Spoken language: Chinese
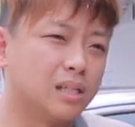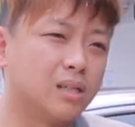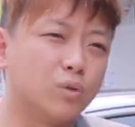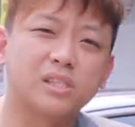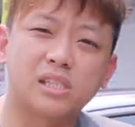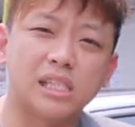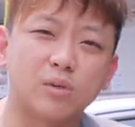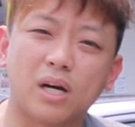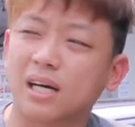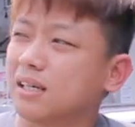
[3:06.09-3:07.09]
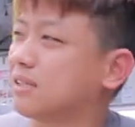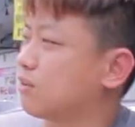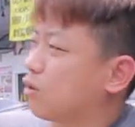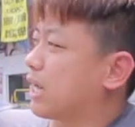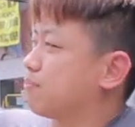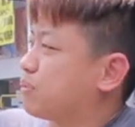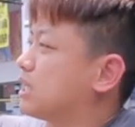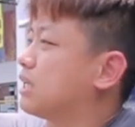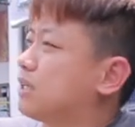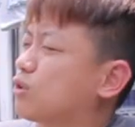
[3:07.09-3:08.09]
呃，我希望 O M
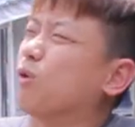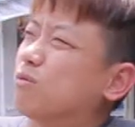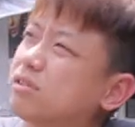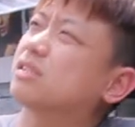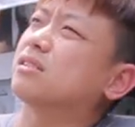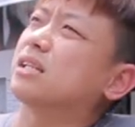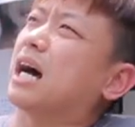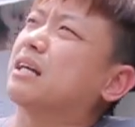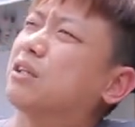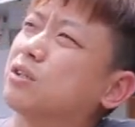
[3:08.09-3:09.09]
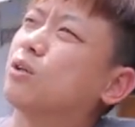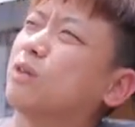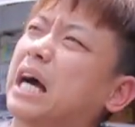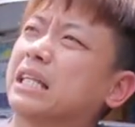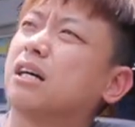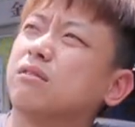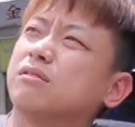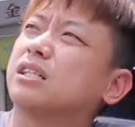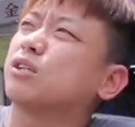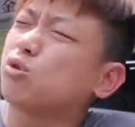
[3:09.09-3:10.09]
P 公司啊能够看到
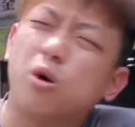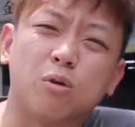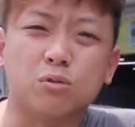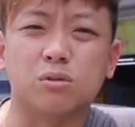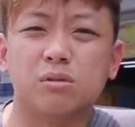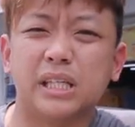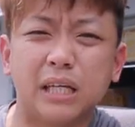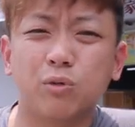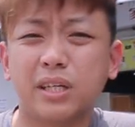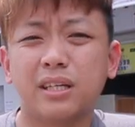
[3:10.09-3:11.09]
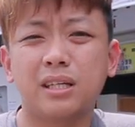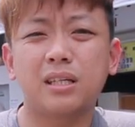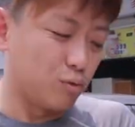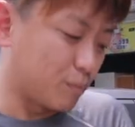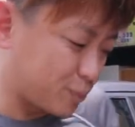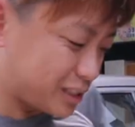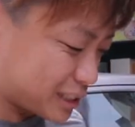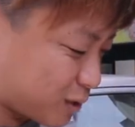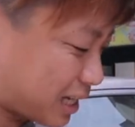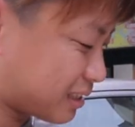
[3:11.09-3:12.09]
这个错误，因为我不
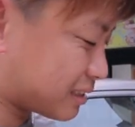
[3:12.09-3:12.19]
希望